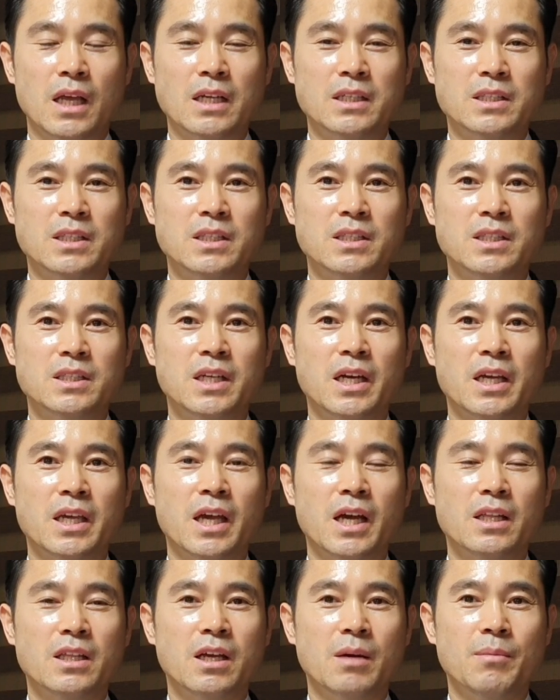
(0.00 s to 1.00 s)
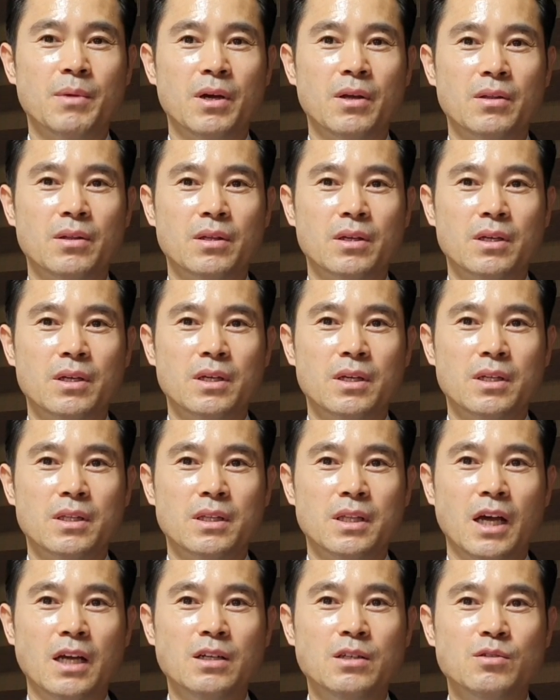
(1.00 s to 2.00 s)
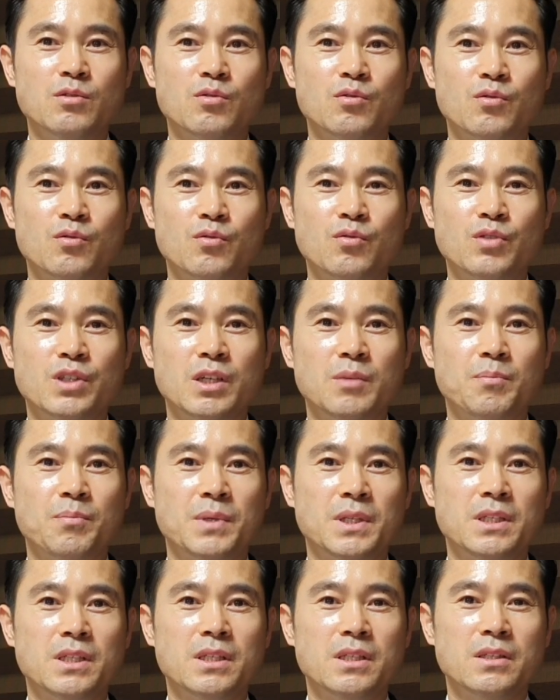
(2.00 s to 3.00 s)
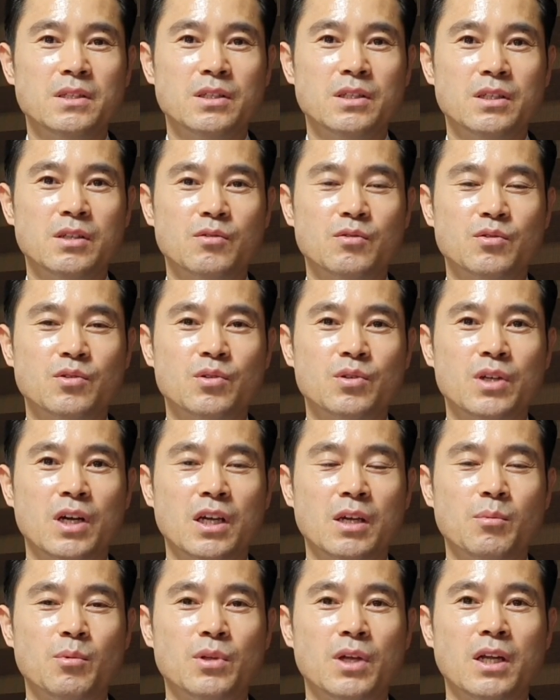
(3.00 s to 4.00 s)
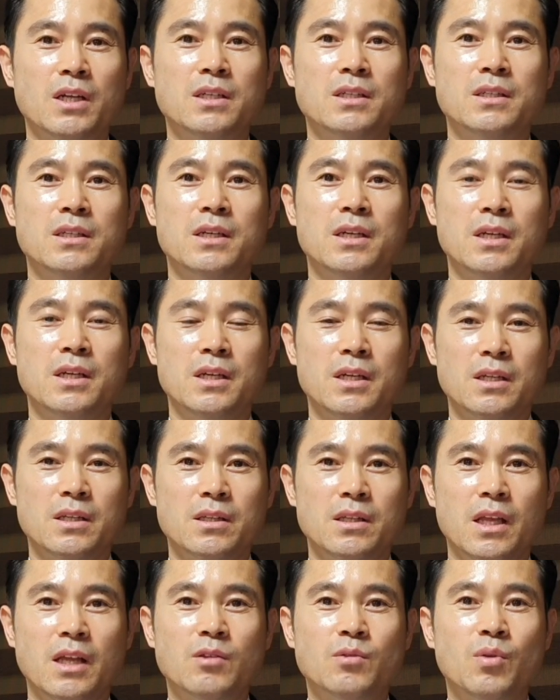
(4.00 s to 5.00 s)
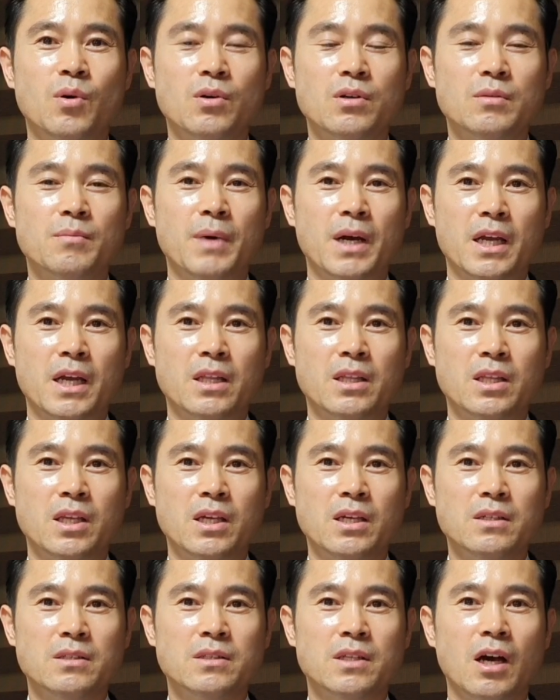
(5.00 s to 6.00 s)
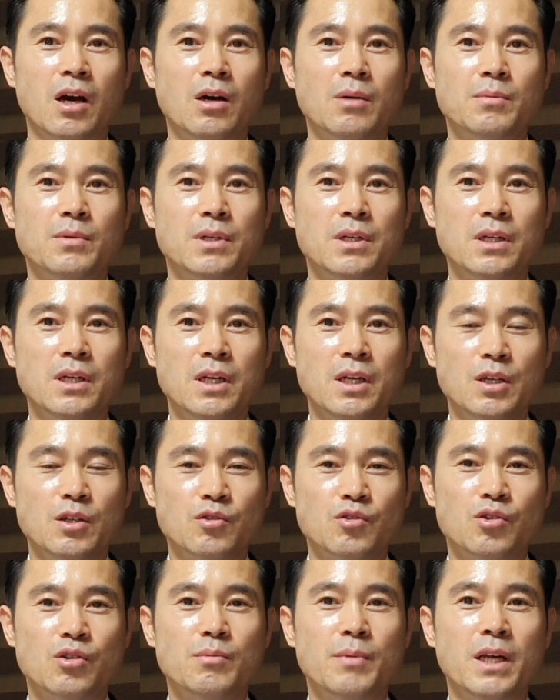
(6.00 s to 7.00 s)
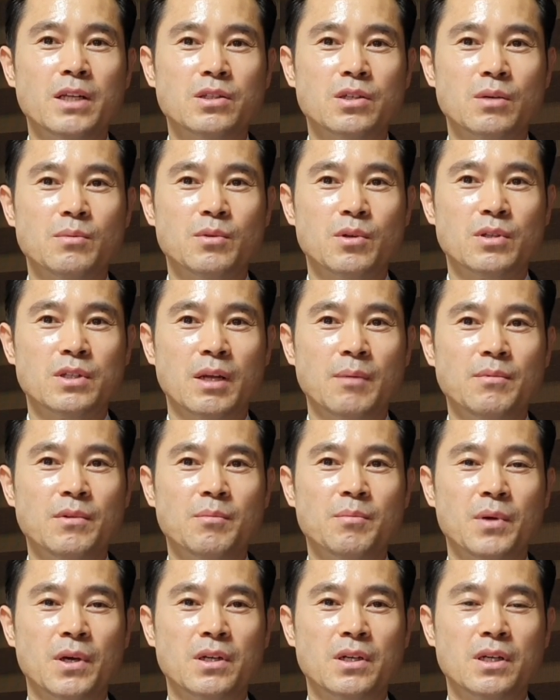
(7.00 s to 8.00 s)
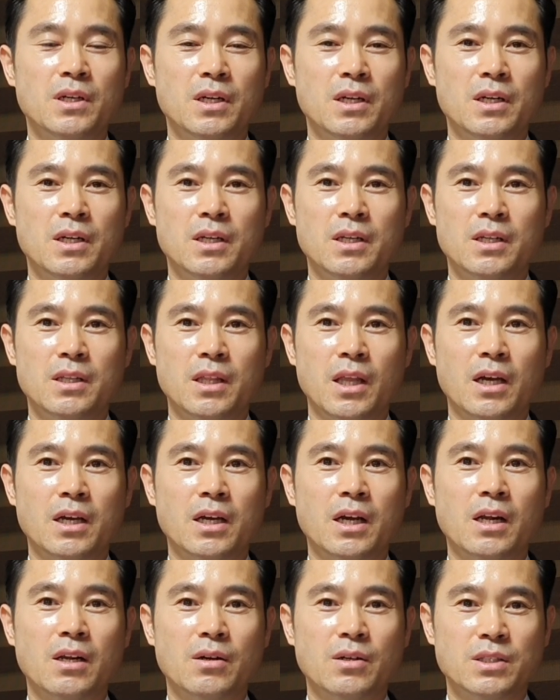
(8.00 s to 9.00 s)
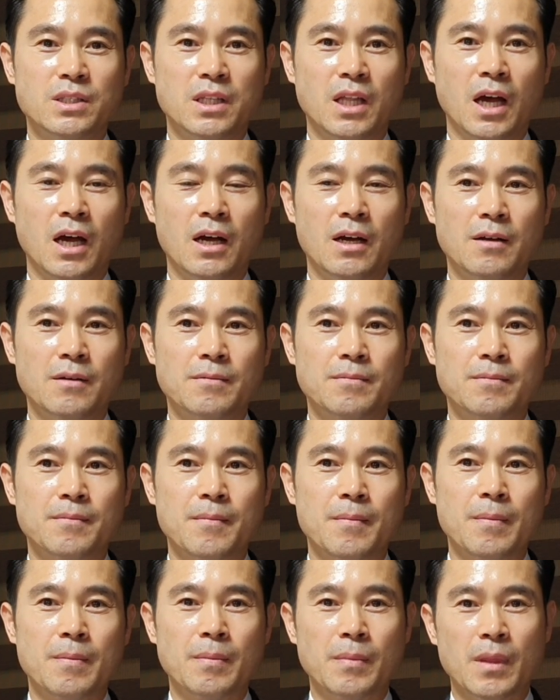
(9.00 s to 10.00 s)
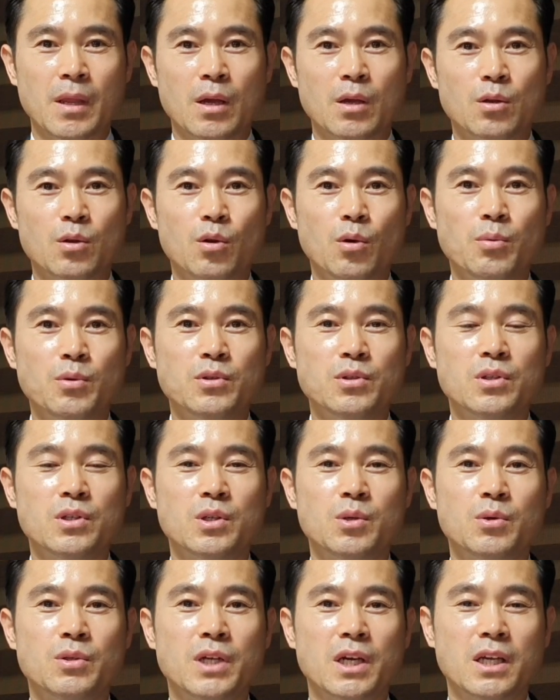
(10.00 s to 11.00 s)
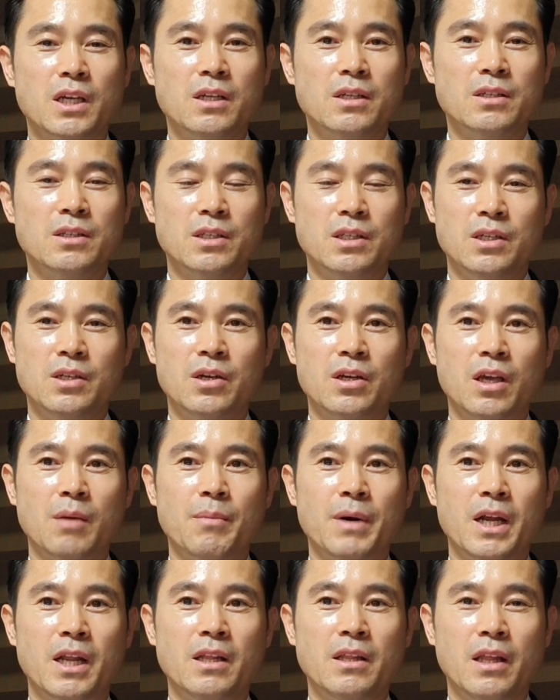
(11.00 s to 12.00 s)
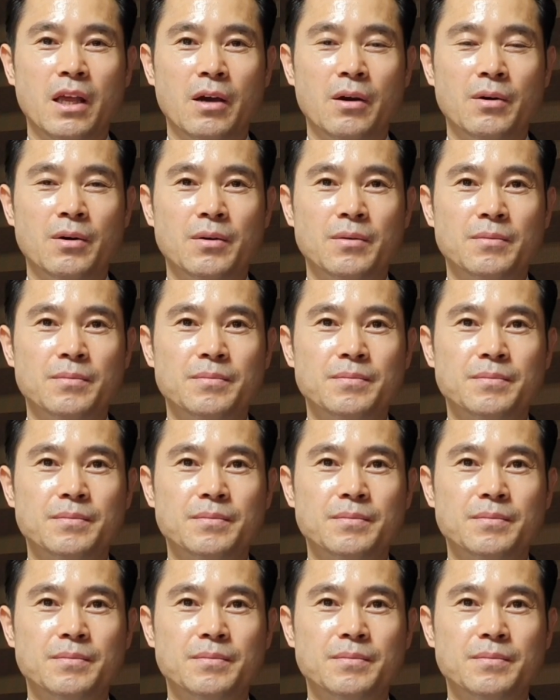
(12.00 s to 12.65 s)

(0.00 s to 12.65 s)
다시 시작해야 한다면 나는 구식 비즈니스를 구축하기보다는 네트워크 마케팅 사업을 출발점으로 삼는 편을 택할 것이다. 로버트 기요사키는 이렇게 말했네요.